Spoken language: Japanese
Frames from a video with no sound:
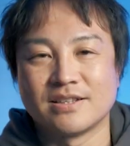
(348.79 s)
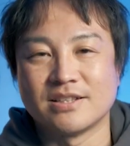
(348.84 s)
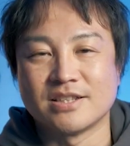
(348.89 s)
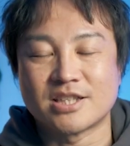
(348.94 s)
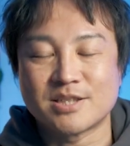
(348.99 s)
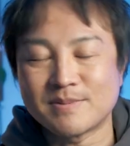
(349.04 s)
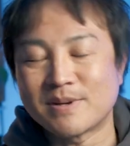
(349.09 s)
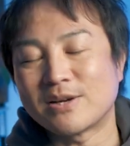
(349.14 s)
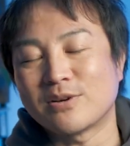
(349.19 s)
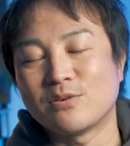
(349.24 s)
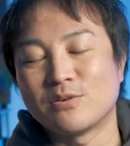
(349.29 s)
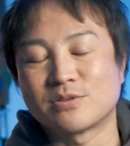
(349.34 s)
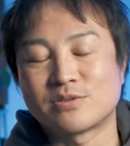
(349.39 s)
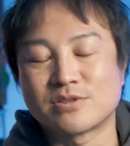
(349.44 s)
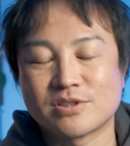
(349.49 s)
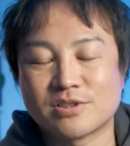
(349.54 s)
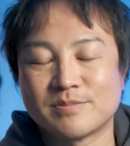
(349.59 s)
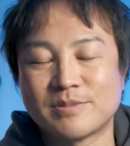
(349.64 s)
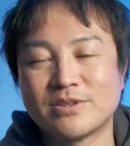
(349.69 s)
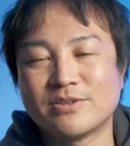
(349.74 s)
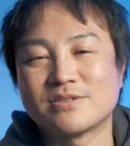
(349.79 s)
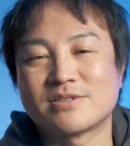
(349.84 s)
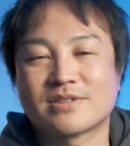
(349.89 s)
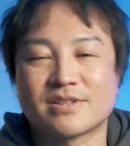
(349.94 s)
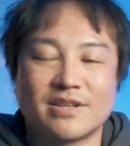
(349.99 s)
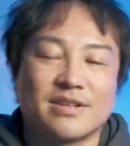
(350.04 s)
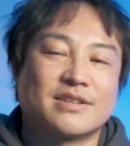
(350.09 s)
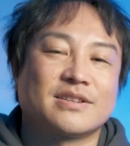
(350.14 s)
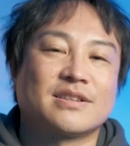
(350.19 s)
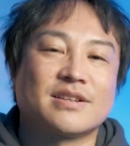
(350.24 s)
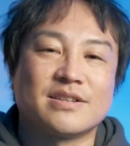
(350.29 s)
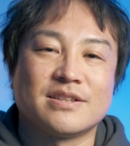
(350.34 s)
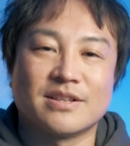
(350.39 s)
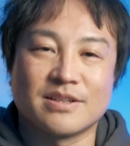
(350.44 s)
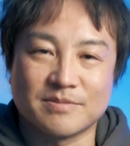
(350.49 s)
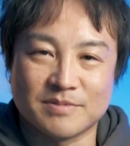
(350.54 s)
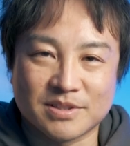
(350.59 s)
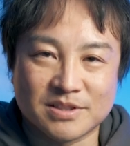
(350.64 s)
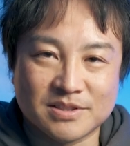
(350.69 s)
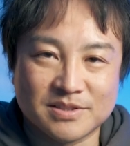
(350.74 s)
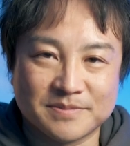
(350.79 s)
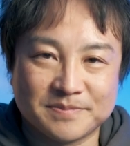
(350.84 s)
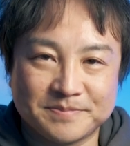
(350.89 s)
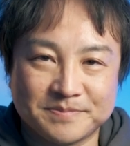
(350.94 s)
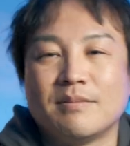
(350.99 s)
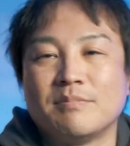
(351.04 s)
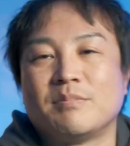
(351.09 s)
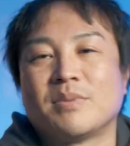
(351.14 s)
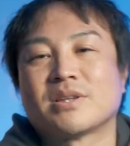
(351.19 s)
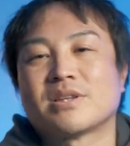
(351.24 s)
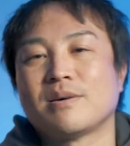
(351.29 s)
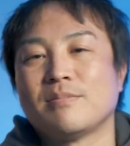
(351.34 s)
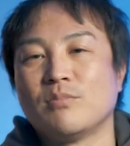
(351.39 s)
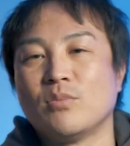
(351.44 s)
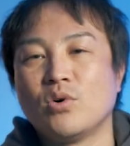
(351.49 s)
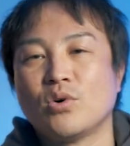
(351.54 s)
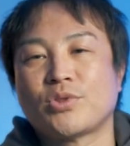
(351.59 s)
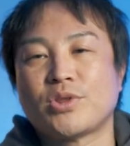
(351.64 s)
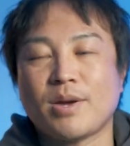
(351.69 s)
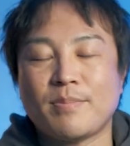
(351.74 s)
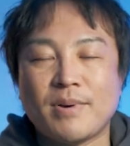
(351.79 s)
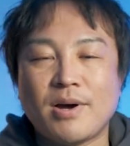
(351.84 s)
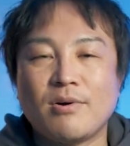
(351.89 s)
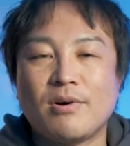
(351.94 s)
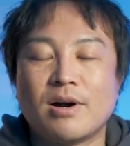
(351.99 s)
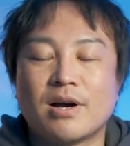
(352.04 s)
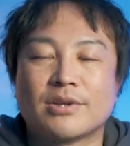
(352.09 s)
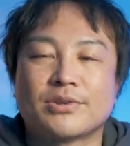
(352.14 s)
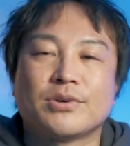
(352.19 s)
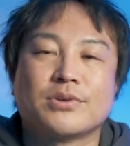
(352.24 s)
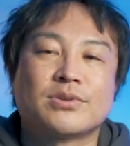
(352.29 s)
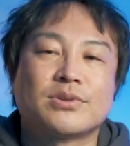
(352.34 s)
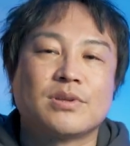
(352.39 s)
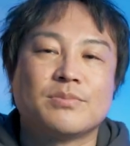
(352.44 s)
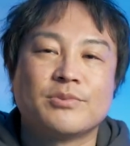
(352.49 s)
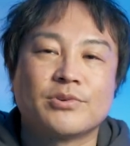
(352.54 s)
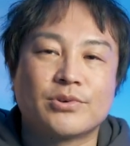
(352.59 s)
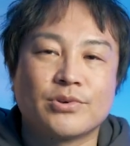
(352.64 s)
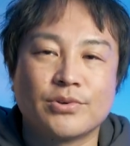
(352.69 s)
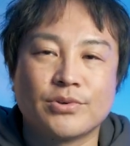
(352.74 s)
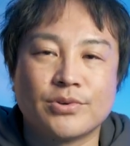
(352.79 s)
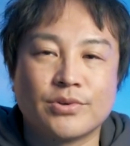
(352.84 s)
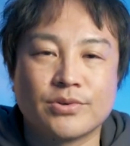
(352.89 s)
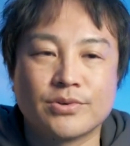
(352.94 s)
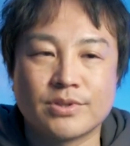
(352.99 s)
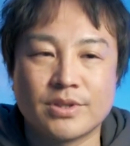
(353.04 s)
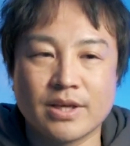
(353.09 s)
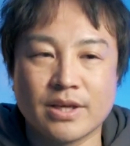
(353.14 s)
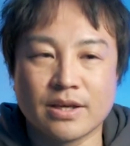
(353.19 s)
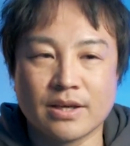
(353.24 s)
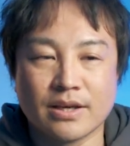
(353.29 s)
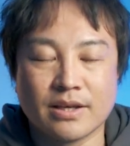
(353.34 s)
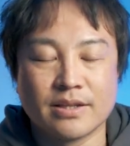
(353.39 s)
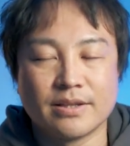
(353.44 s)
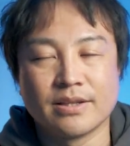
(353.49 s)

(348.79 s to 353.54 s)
一番おすすめの使い方になりますまたモーターパワーがとっても強力で、